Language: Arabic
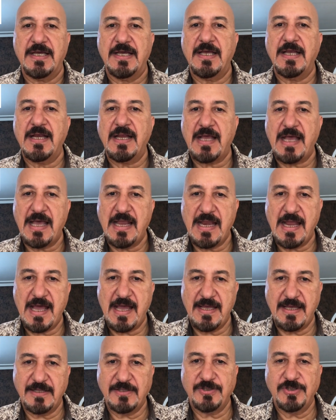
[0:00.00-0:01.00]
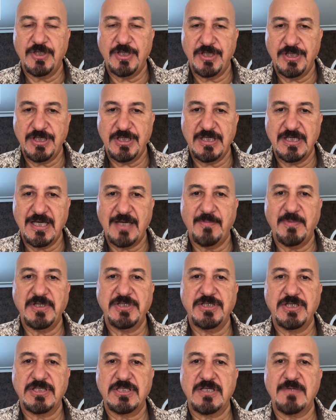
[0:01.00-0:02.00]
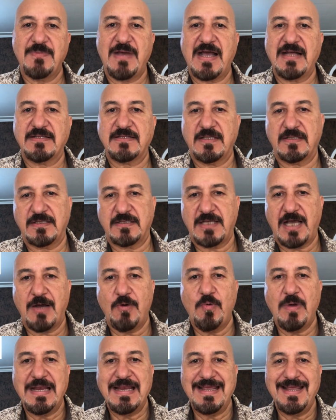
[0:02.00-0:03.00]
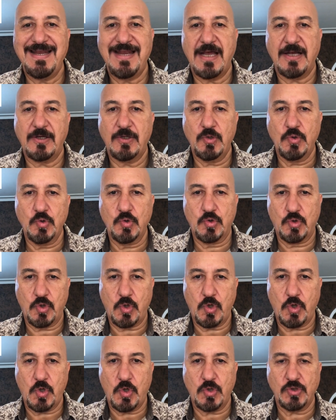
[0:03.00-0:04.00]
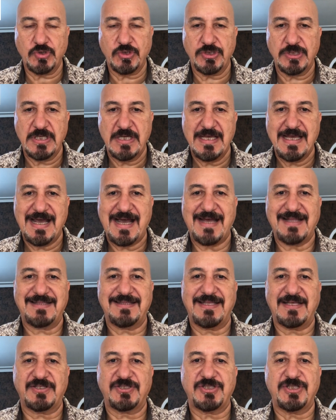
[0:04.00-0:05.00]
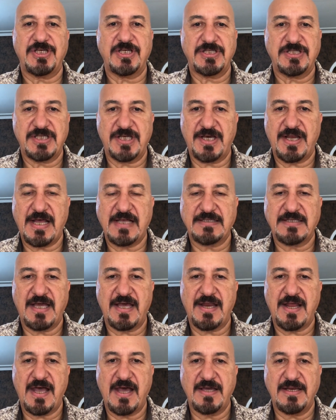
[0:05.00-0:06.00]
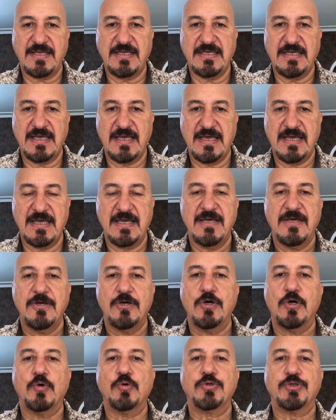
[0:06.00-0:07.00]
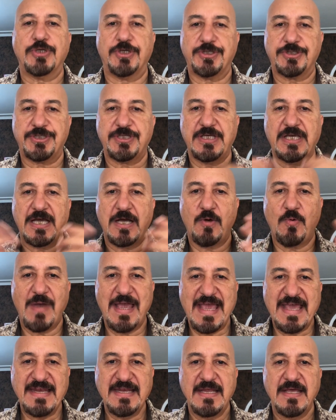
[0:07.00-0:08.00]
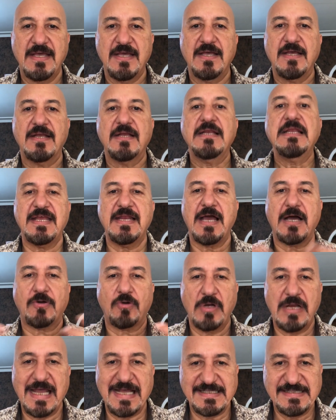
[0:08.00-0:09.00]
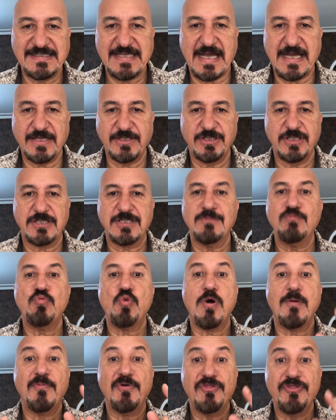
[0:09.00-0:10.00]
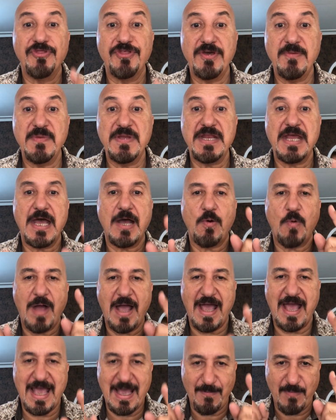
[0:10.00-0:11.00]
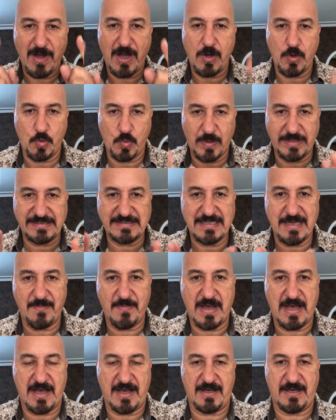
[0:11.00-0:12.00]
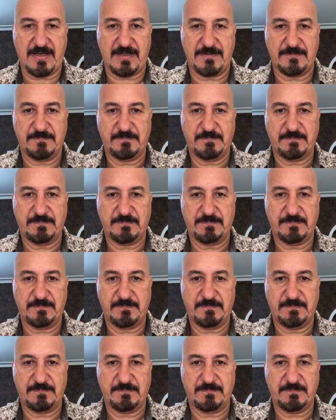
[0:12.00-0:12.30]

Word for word: الخلايا الدهنيه بالجسم حتى تتحول الى جلوكوز حتى تصير سعرات حراريه وتعطيها وين الى كل اجزاء الجسم ومن ضمنها واهمها هو الدماغ